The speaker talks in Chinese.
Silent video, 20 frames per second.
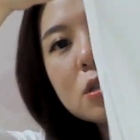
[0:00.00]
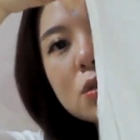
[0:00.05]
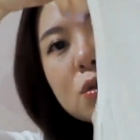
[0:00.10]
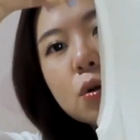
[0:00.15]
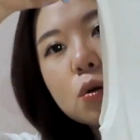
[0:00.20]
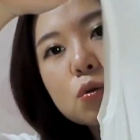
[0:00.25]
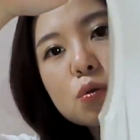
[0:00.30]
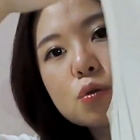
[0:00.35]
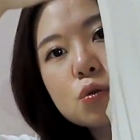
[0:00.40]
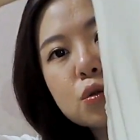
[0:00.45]
这
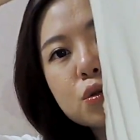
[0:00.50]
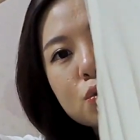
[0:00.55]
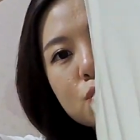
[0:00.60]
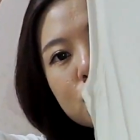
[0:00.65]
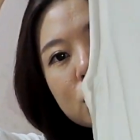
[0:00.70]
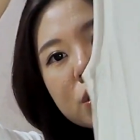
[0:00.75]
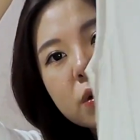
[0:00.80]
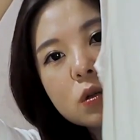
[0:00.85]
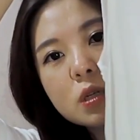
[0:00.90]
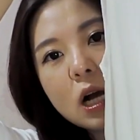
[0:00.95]
种就是
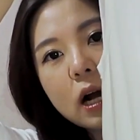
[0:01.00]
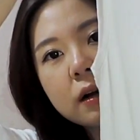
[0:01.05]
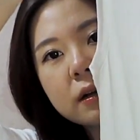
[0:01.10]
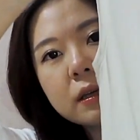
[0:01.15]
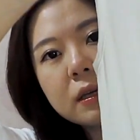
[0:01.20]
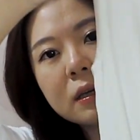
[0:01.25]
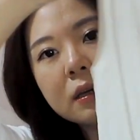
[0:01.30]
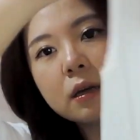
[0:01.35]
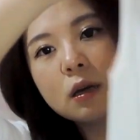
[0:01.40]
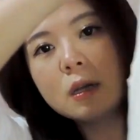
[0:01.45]
无袖上
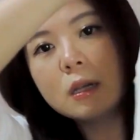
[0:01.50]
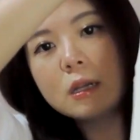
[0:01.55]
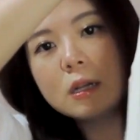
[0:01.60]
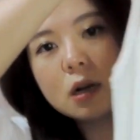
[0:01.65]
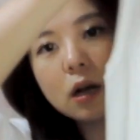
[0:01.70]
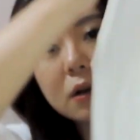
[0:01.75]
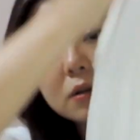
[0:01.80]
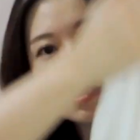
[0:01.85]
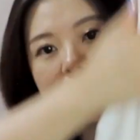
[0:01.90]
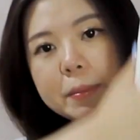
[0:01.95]
衣，
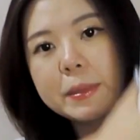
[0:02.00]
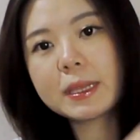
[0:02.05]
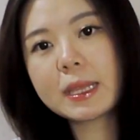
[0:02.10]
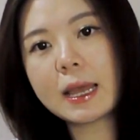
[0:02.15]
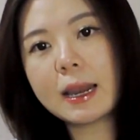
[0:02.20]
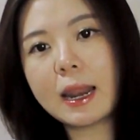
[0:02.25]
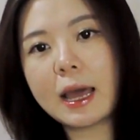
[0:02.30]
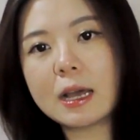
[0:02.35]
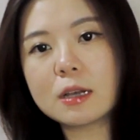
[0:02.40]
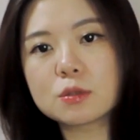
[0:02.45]
然后前面
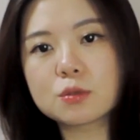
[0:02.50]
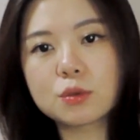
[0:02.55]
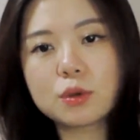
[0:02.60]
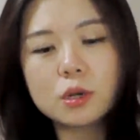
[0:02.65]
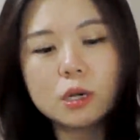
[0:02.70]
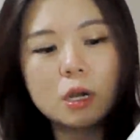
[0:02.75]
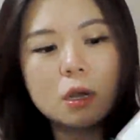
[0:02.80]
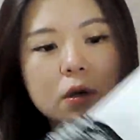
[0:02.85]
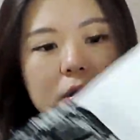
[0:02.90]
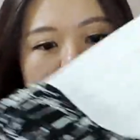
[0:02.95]
带拉
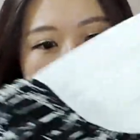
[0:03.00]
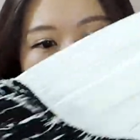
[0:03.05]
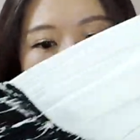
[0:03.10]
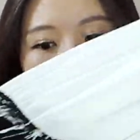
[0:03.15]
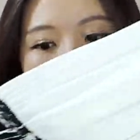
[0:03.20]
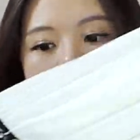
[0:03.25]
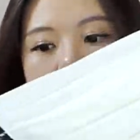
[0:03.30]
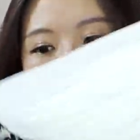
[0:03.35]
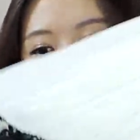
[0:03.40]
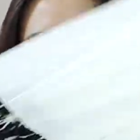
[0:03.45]
锁，然后下
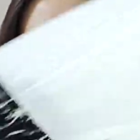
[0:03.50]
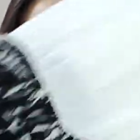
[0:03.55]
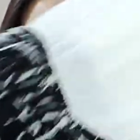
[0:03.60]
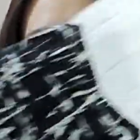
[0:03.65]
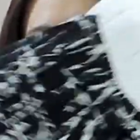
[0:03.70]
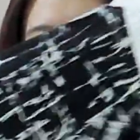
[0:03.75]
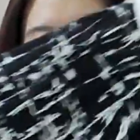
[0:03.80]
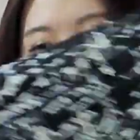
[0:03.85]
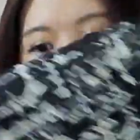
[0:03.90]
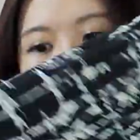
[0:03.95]
面连着的
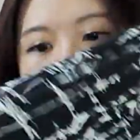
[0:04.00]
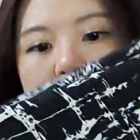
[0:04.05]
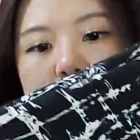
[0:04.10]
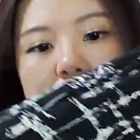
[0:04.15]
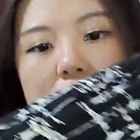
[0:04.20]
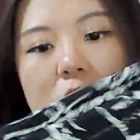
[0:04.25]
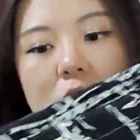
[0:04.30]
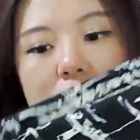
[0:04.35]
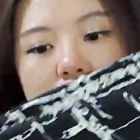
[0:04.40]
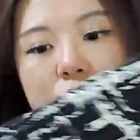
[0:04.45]
裤子就
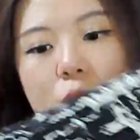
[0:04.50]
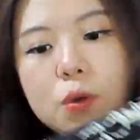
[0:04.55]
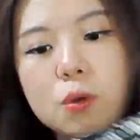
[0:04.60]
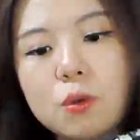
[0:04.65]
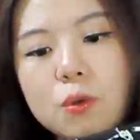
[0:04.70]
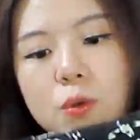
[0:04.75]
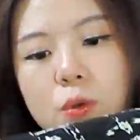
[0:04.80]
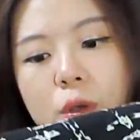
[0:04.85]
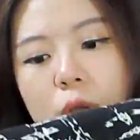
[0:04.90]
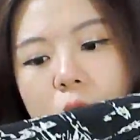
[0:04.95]
是这种，
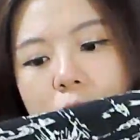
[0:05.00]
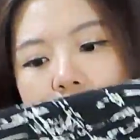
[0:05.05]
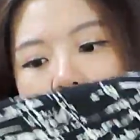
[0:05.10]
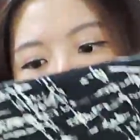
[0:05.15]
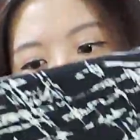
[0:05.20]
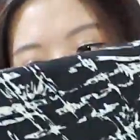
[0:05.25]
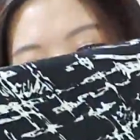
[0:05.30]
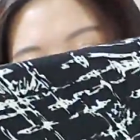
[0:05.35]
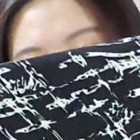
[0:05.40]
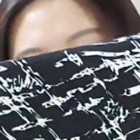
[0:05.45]

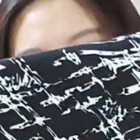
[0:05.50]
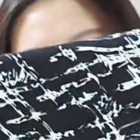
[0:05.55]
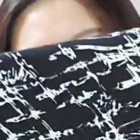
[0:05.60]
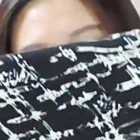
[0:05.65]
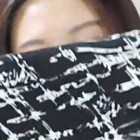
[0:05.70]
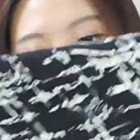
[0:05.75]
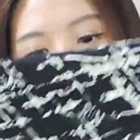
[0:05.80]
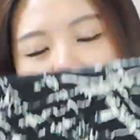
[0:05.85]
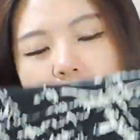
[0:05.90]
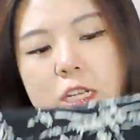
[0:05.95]

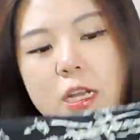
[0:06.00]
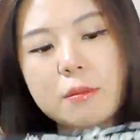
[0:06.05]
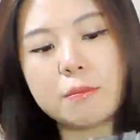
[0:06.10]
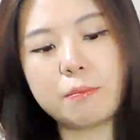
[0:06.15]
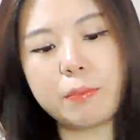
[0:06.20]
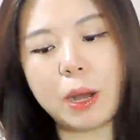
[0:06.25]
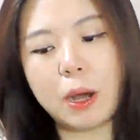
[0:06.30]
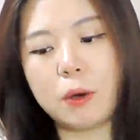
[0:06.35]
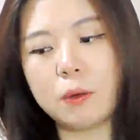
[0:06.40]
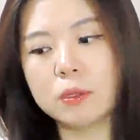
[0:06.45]
呃，非常
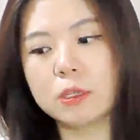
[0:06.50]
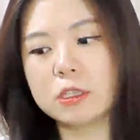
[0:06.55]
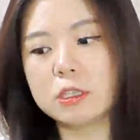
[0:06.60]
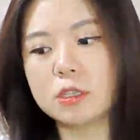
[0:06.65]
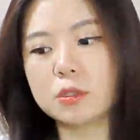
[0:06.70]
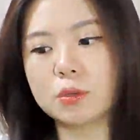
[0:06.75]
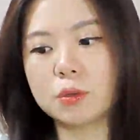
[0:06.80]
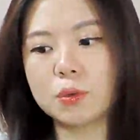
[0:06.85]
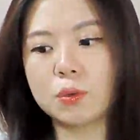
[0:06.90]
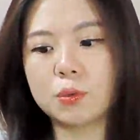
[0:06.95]
薄的
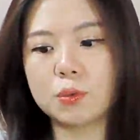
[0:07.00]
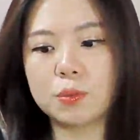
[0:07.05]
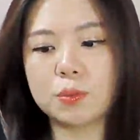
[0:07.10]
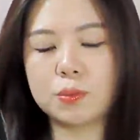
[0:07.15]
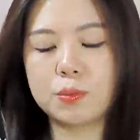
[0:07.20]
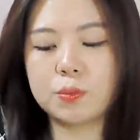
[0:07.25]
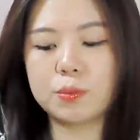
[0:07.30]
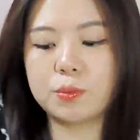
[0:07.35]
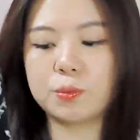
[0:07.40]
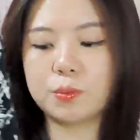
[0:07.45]
这种
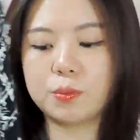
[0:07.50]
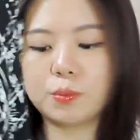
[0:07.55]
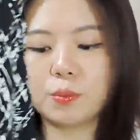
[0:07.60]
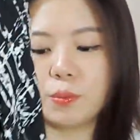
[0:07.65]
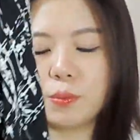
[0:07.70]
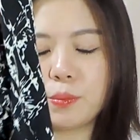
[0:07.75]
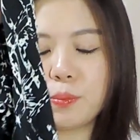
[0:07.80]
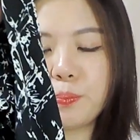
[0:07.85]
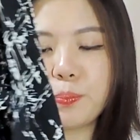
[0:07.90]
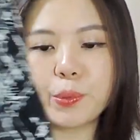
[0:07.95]

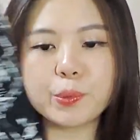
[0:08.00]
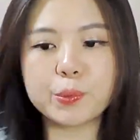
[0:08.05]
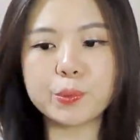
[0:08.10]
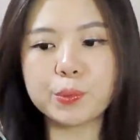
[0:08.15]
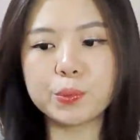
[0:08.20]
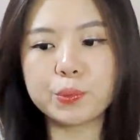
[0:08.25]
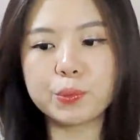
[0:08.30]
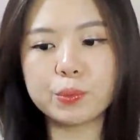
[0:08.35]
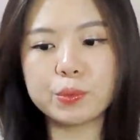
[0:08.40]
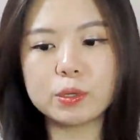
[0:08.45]
布
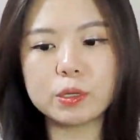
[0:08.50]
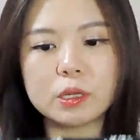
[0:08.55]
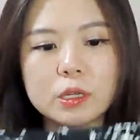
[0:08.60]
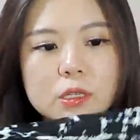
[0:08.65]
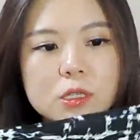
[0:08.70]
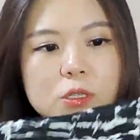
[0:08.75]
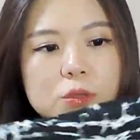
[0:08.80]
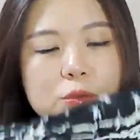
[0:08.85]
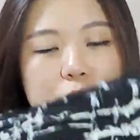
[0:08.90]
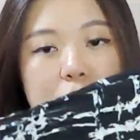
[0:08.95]

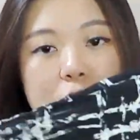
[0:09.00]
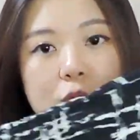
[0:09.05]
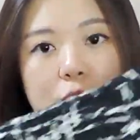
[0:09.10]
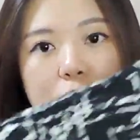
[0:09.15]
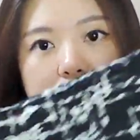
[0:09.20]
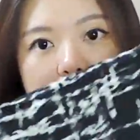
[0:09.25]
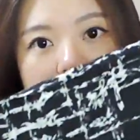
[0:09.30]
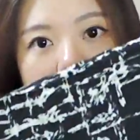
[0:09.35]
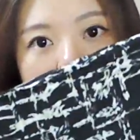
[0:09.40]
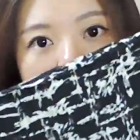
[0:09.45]
的这种
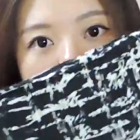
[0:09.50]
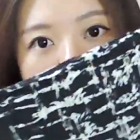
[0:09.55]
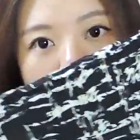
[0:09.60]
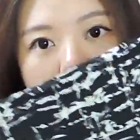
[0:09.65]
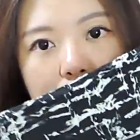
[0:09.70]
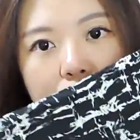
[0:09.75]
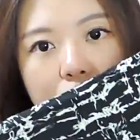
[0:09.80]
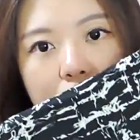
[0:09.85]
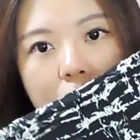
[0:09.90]
休闲裤。